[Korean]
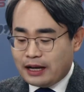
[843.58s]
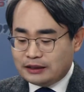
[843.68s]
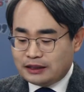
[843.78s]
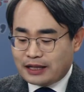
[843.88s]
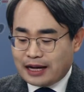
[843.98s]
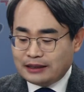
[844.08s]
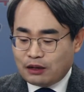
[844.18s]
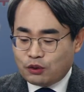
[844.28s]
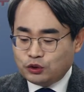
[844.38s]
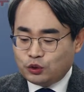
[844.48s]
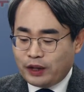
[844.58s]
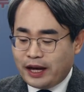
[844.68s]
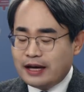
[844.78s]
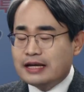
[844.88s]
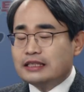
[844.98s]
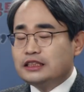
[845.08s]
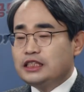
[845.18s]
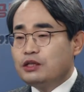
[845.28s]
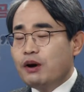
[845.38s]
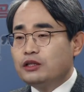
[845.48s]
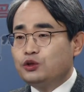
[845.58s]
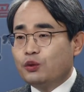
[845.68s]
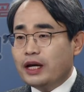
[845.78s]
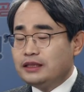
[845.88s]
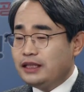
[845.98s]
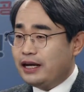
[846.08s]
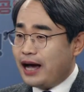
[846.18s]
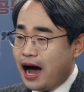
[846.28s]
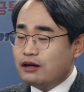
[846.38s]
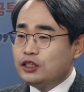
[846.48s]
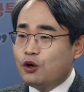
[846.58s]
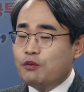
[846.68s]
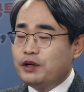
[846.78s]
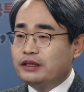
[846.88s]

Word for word: 지금 강남권 쪽에 10월 쪽에 이제 가을이 오면